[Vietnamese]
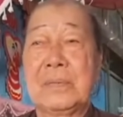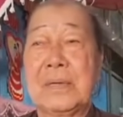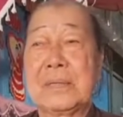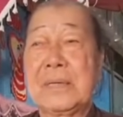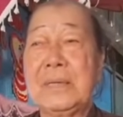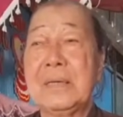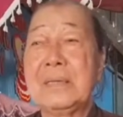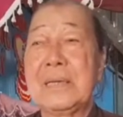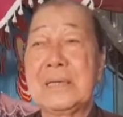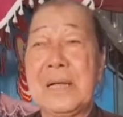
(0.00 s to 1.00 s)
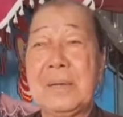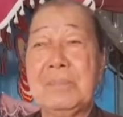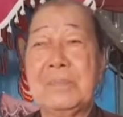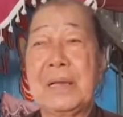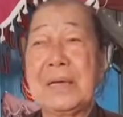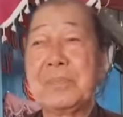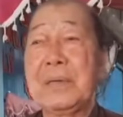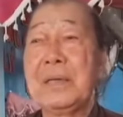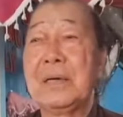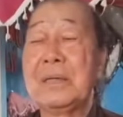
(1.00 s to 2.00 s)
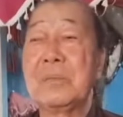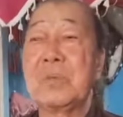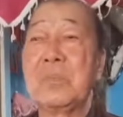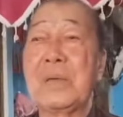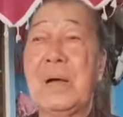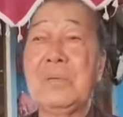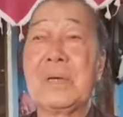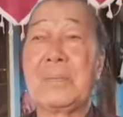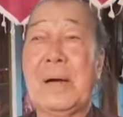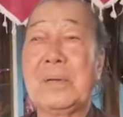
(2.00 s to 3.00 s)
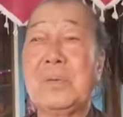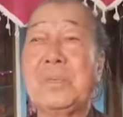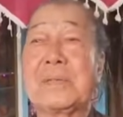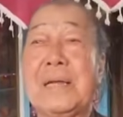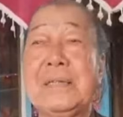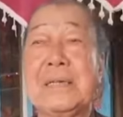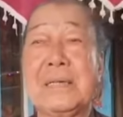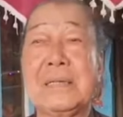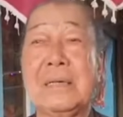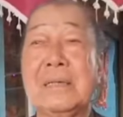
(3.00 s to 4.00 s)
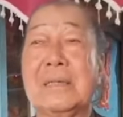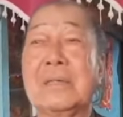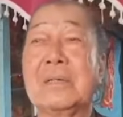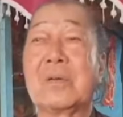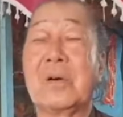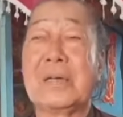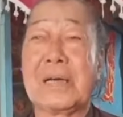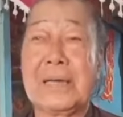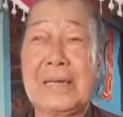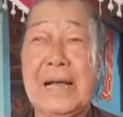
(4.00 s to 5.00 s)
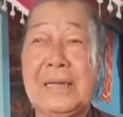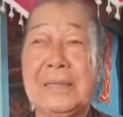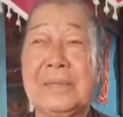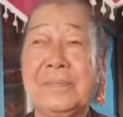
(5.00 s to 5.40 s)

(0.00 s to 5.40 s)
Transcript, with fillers: là tín nữ thiện nam thiện nam tín nữ trong tôn giáo và Phật lúc rảnh dịp nên thường coi kệ giảng